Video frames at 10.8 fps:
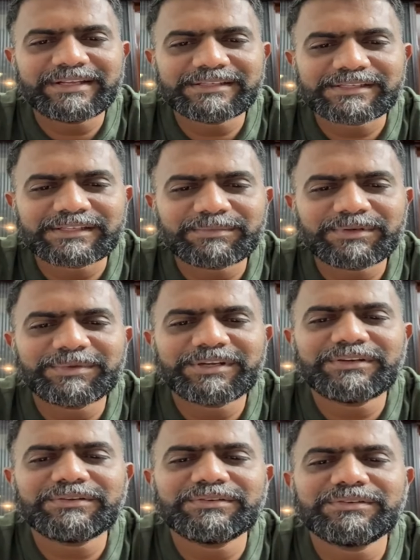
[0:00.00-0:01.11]
బయట చంద్రబాబు
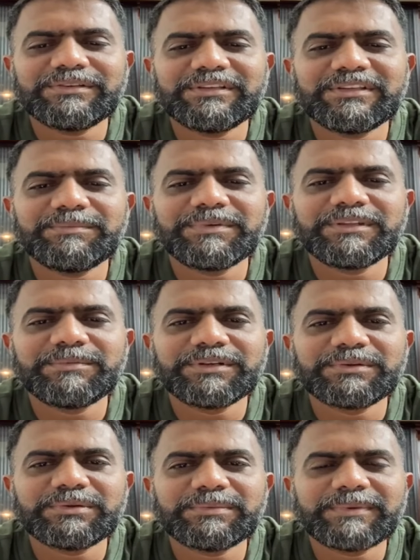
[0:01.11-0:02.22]
నాయుడు ఇబ్బంది
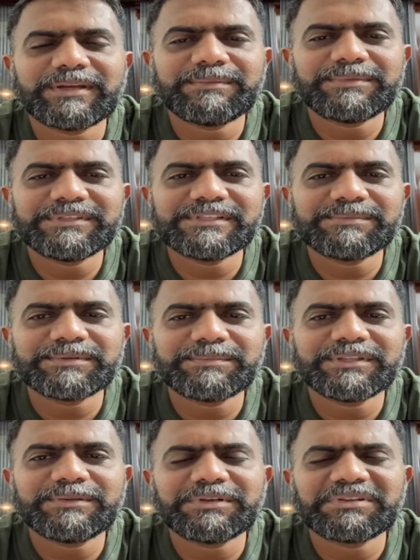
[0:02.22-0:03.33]
పెడుతూ పైన బీజేపీ
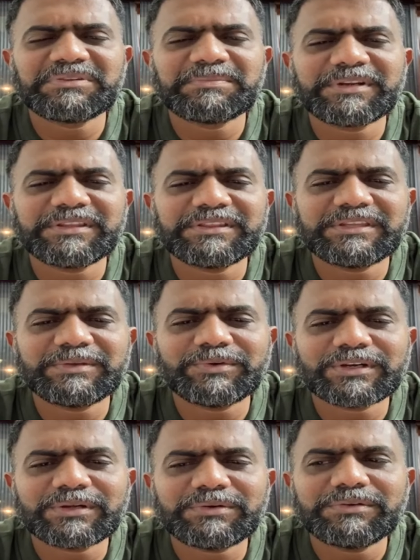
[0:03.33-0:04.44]
ఇబ్బంది పెడుతూ ప్రతి
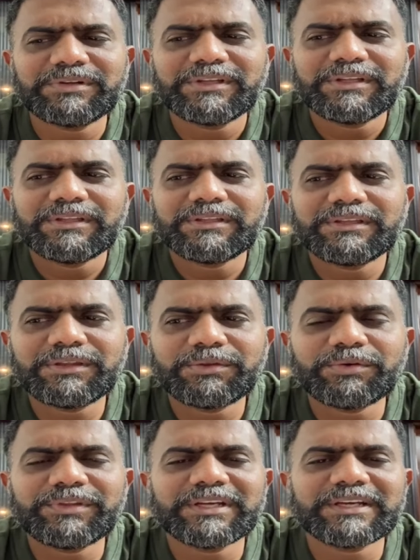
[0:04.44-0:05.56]
ఒక్కరూ
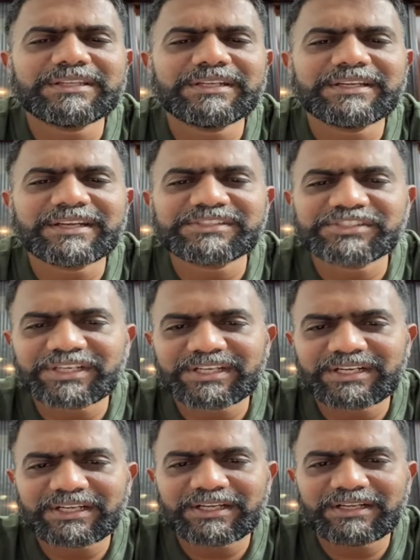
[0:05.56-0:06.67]
ఏదో విధంగా అతన్ని క్రష్
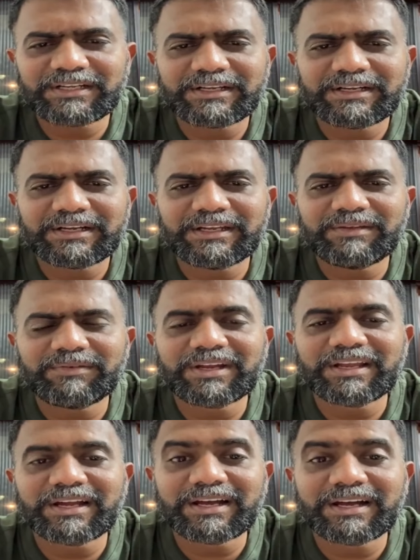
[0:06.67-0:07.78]
చేయాలా అని
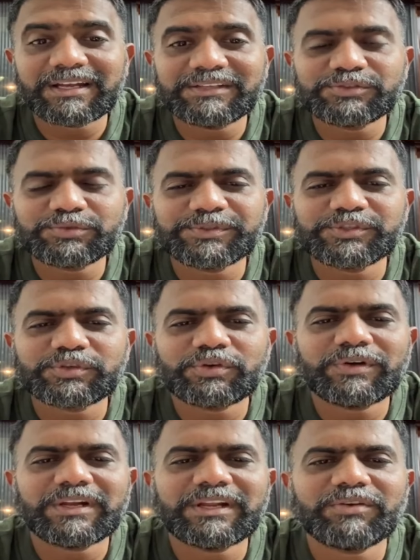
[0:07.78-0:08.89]
వాళ్ళ అహాన్ని
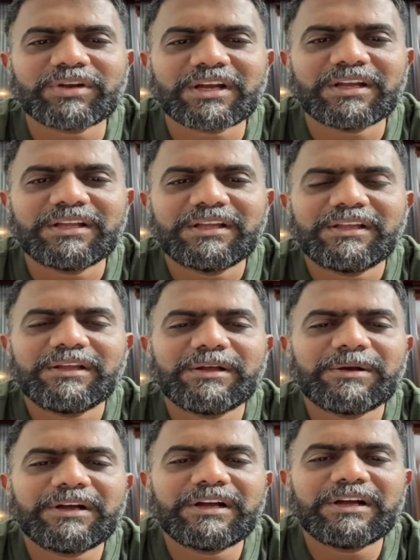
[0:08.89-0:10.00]
చూపించుకోవాలని ఒక
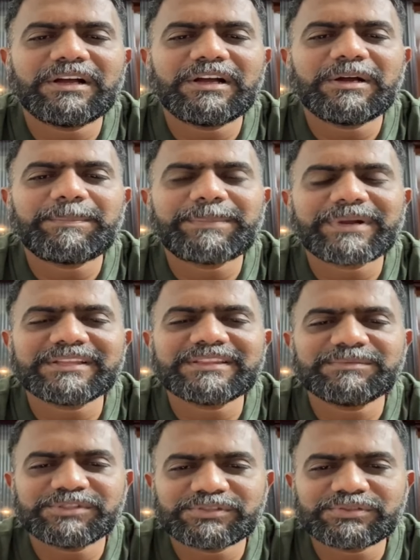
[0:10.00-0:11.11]

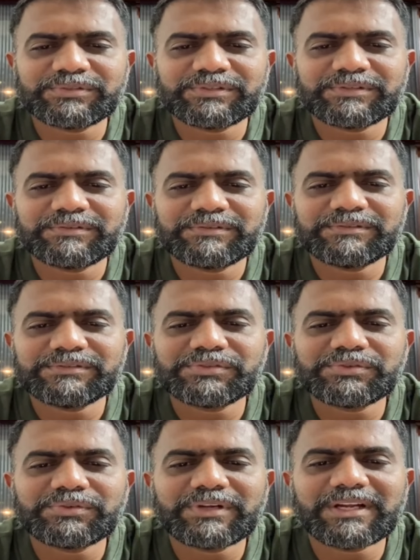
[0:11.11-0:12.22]
ప్రయత్నం చేస్తున్నారు
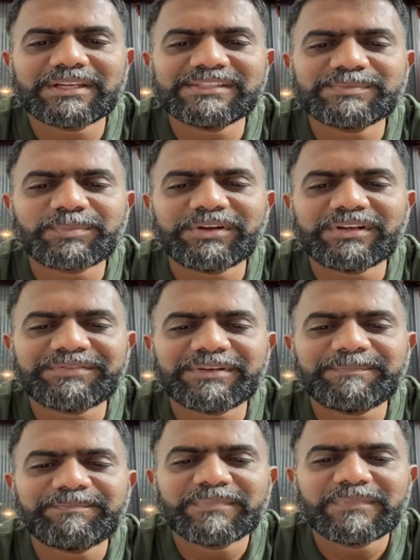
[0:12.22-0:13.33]
సో అట్ దిస్ పాయింట్ ఆఫ్
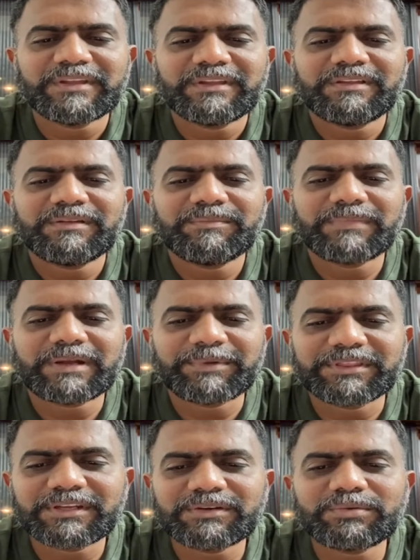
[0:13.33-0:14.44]
టైం
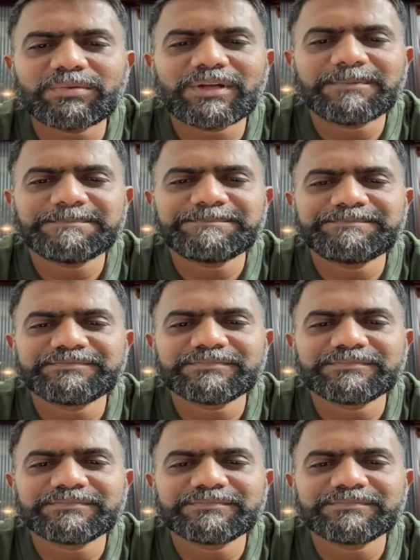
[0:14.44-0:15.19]
మనమందరం కూడా